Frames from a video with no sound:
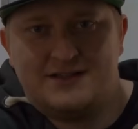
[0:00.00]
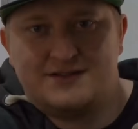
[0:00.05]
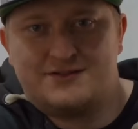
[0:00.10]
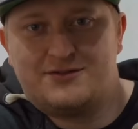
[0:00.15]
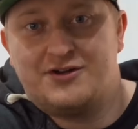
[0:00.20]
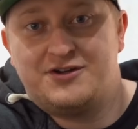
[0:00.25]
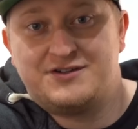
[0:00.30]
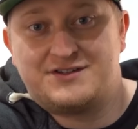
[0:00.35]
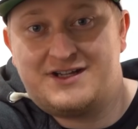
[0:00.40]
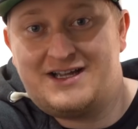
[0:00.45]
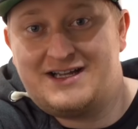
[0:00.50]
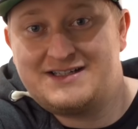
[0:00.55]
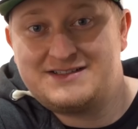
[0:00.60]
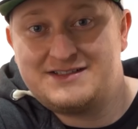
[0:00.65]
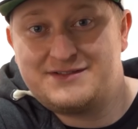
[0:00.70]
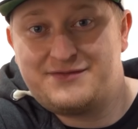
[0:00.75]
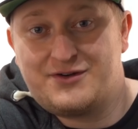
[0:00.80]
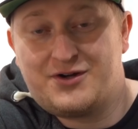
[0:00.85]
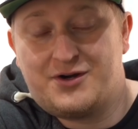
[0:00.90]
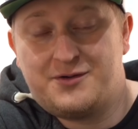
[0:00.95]
So Leute,
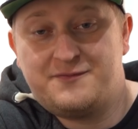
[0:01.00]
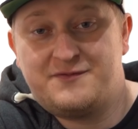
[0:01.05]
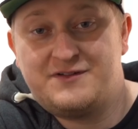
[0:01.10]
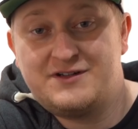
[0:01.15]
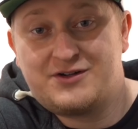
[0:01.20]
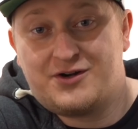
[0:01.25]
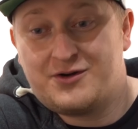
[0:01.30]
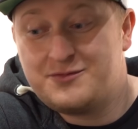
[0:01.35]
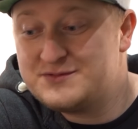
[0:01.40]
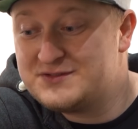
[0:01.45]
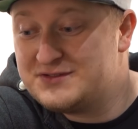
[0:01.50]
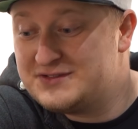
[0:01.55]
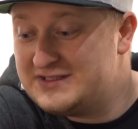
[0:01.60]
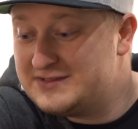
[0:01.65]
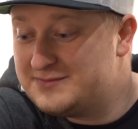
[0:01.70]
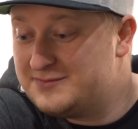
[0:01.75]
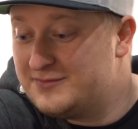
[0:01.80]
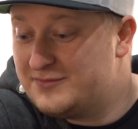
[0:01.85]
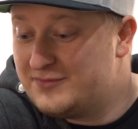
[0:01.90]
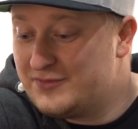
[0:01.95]
herzlich willkommen, willkommen zu
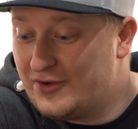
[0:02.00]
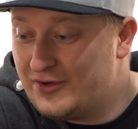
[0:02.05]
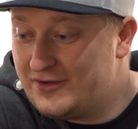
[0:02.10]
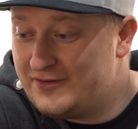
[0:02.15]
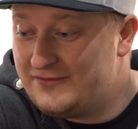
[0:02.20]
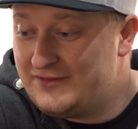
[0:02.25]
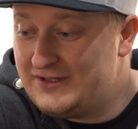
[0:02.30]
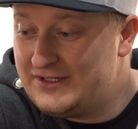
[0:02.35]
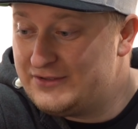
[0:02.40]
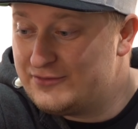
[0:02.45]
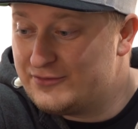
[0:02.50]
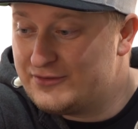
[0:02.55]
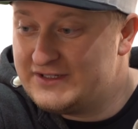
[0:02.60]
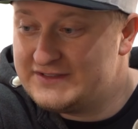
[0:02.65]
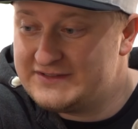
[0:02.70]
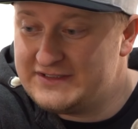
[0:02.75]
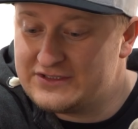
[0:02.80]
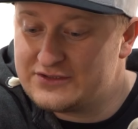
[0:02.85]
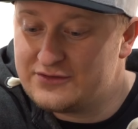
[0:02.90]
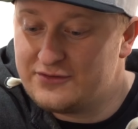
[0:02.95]
diesem neuen Video und
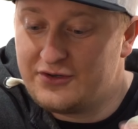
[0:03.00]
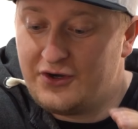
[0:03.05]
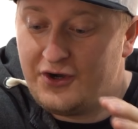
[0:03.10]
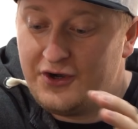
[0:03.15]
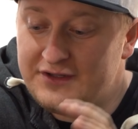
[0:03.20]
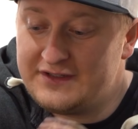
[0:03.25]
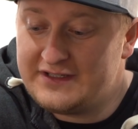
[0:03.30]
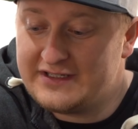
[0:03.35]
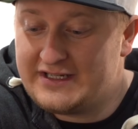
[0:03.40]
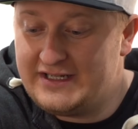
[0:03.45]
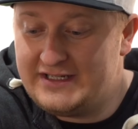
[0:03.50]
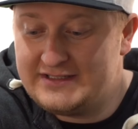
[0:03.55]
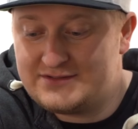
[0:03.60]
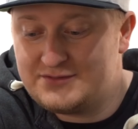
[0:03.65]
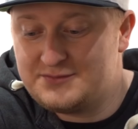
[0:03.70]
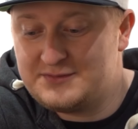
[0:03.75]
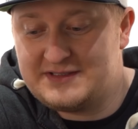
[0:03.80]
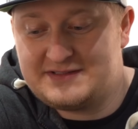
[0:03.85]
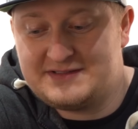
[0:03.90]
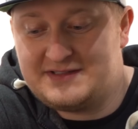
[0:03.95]
ihr seht schon, heute geht es
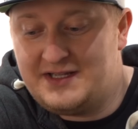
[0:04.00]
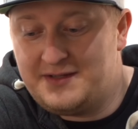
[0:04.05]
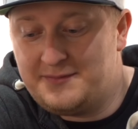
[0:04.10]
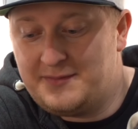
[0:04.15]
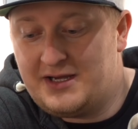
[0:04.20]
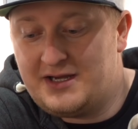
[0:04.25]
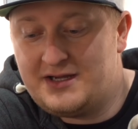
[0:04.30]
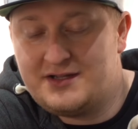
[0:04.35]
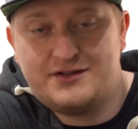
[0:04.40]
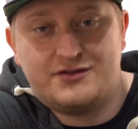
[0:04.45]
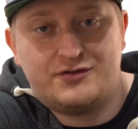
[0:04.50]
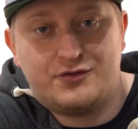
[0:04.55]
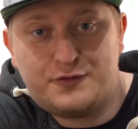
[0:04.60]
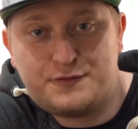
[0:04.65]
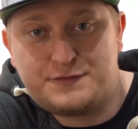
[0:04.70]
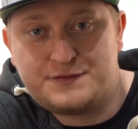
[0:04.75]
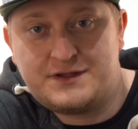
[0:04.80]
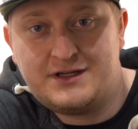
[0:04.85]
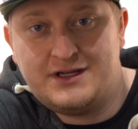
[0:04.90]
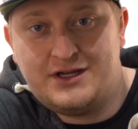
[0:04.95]
um das Thema
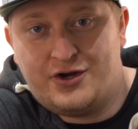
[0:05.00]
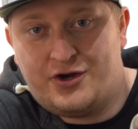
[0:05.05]
Duft.